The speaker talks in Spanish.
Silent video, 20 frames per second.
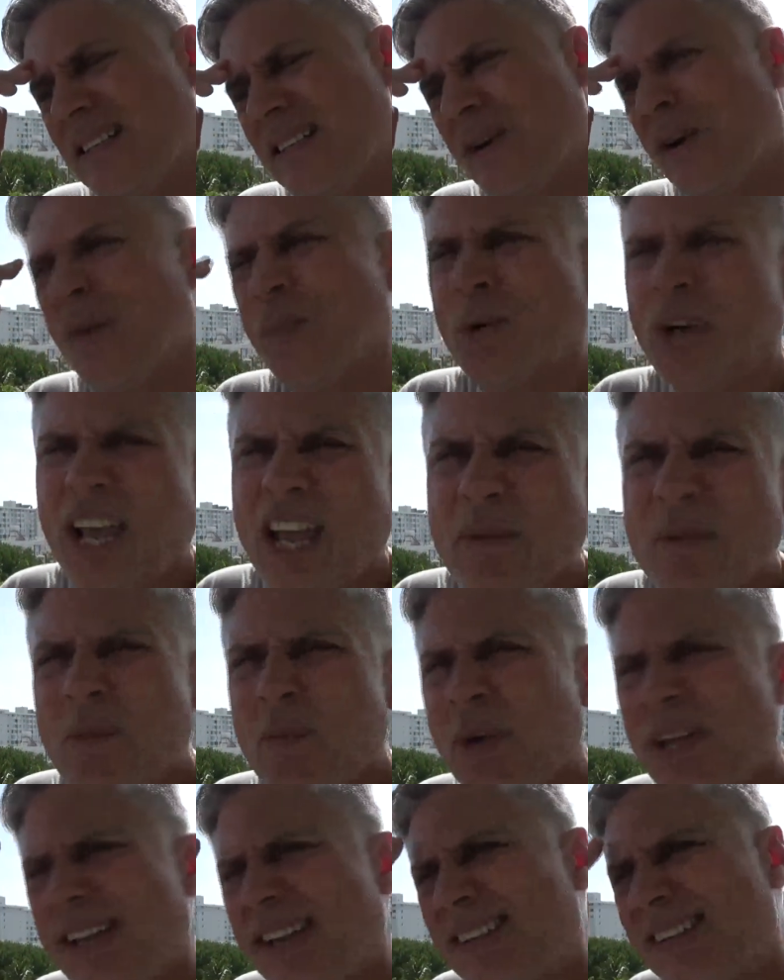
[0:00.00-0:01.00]
No, por ahí mi
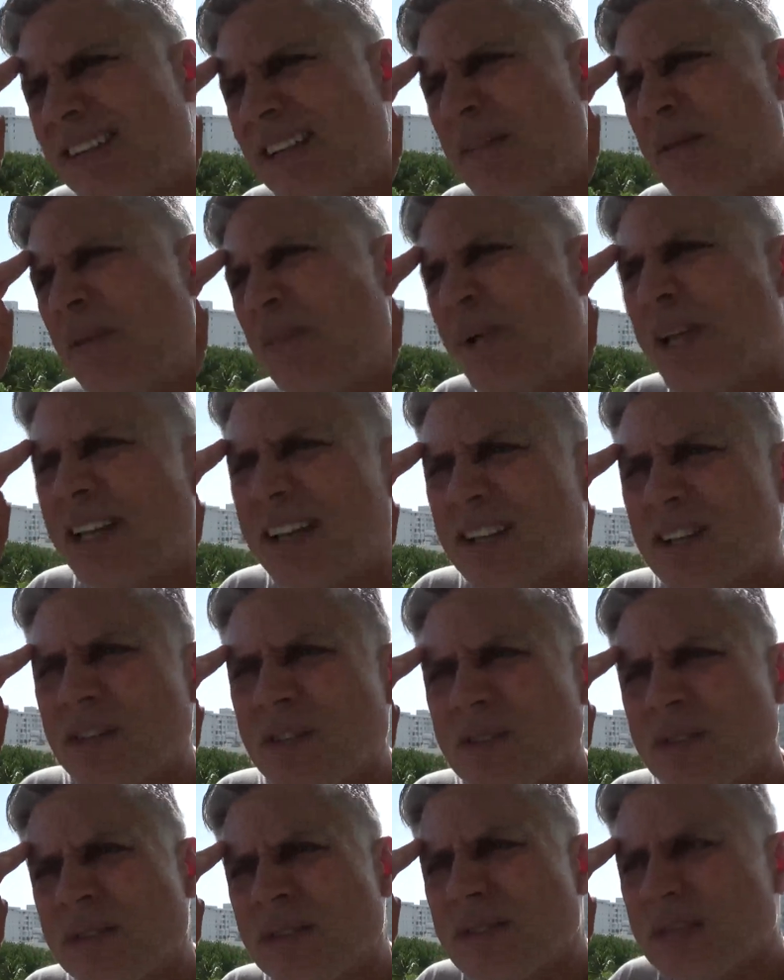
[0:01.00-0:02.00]
padre sí. Mi padre
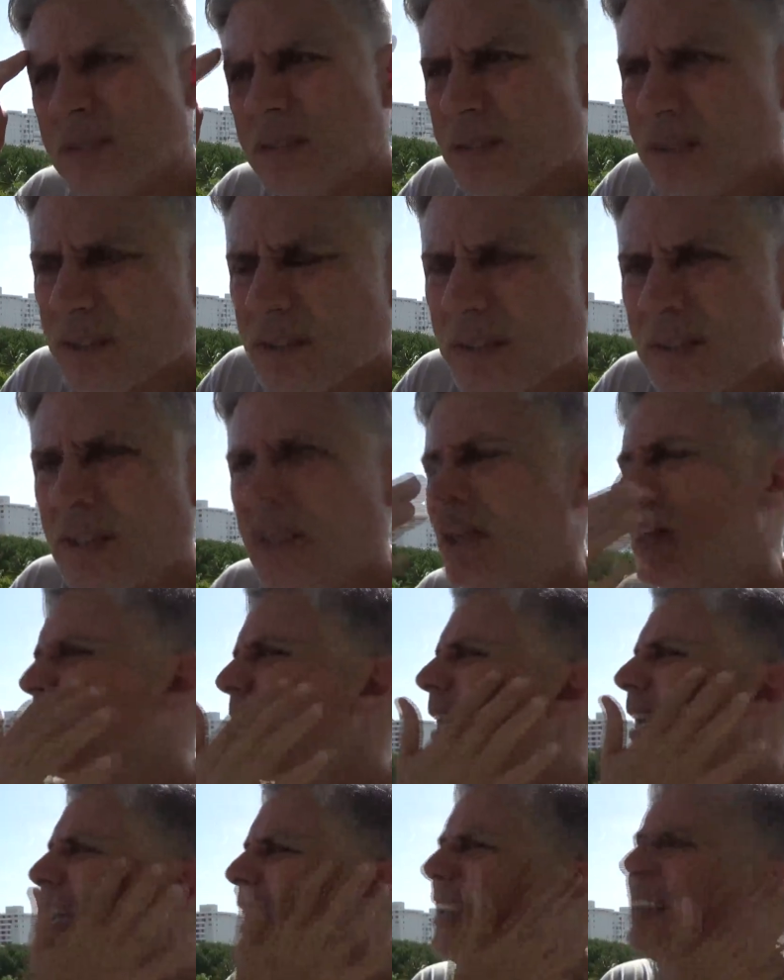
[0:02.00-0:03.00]
no, no
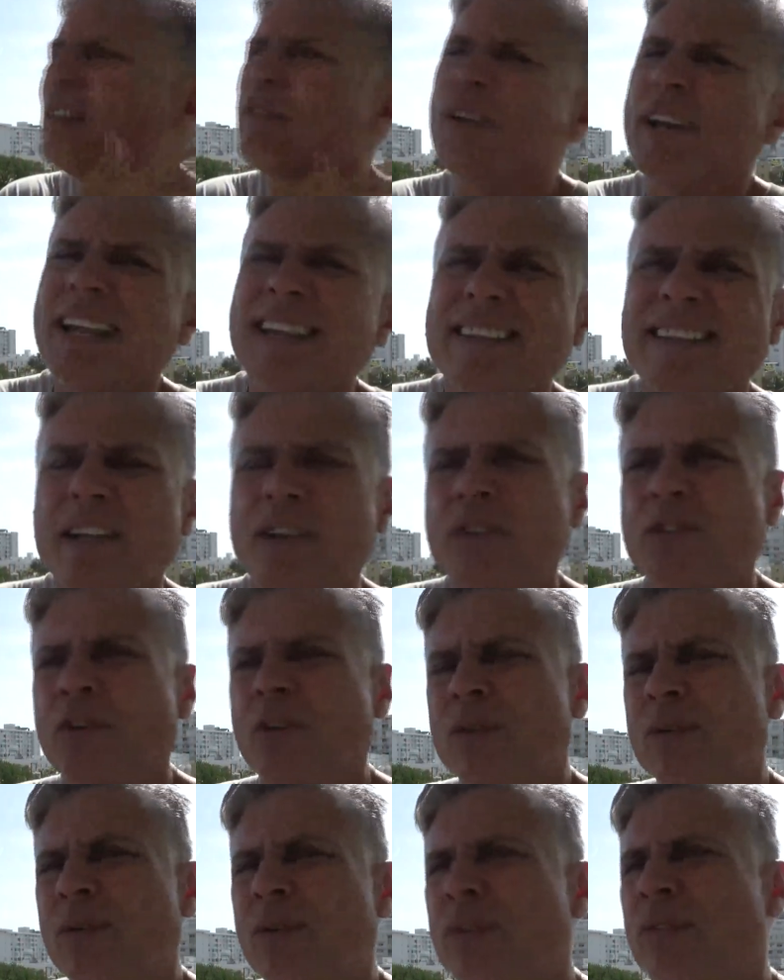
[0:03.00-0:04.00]
es diferente a
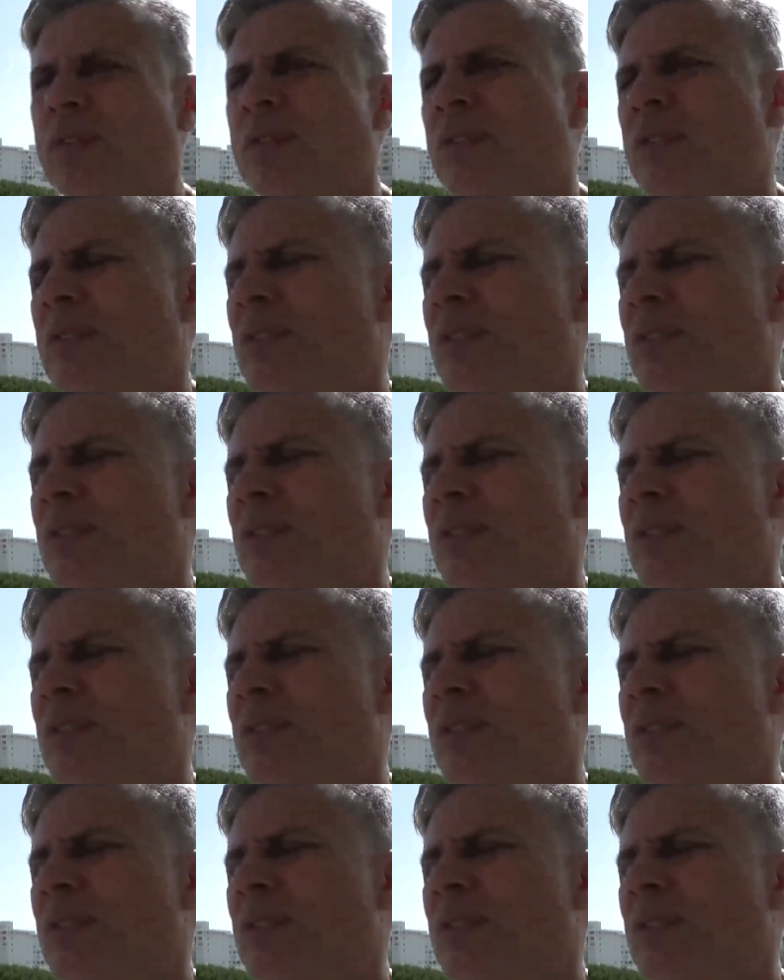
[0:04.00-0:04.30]
nosotros.